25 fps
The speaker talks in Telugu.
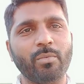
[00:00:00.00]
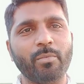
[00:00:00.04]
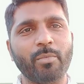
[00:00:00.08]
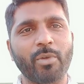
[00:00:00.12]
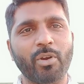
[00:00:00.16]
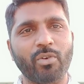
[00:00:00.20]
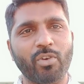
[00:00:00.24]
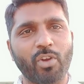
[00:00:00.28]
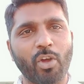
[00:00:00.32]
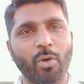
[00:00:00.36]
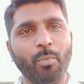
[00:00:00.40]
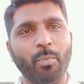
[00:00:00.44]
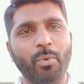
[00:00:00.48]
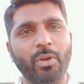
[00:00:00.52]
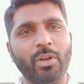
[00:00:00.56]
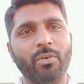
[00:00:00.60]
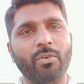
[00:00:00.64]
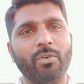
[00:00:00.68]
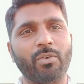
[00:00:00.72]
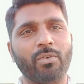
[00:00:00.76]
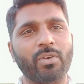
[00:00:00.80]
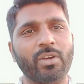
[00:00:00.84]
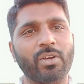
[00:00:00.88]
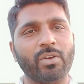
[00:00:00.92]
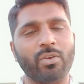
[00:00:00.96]
మేము డబ్బులు
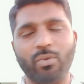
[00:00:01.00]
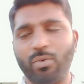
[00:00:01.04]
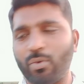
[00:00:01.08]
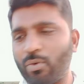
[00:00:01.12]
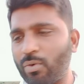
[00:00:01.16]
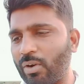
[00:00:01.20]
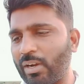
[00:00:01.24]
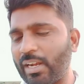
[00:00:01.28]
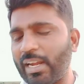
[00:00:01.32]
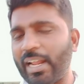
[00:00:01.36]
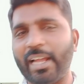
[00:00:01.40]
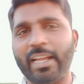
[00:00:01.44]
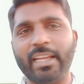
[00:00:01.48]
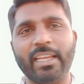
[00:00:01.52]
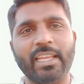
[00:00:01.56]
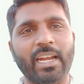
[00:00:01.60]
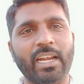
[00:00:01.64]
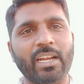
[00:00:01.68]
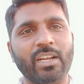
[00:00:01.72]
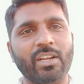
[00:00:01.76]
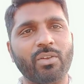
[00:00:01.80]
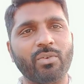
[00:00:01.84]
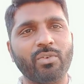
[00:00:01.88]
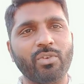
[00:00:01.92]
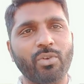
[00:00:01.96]
ఇవ్వటం గుండాగిరి
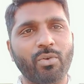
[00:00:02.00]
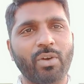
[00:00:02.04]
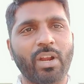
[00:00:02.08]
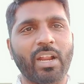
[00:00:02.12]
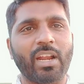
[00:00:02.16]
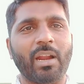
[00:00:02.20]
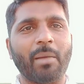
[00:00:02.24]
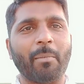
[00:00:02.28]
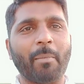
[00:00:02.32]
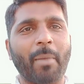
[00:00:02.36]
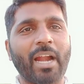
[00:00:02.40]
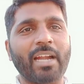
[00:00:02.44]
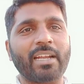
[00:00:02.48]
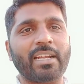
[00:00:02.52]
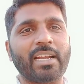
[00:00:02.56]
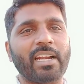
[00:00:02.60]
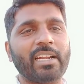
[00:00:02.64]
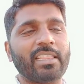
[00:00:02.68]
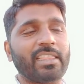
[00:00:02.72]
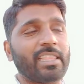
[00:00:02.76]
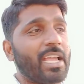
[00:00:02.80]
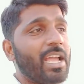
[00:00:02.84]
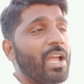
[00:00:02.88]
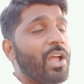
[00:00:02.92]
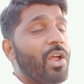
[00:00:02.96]
అంటాం ఎవడన్నా
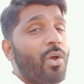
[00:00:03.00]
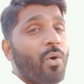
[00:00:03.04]
మాట్లాడితే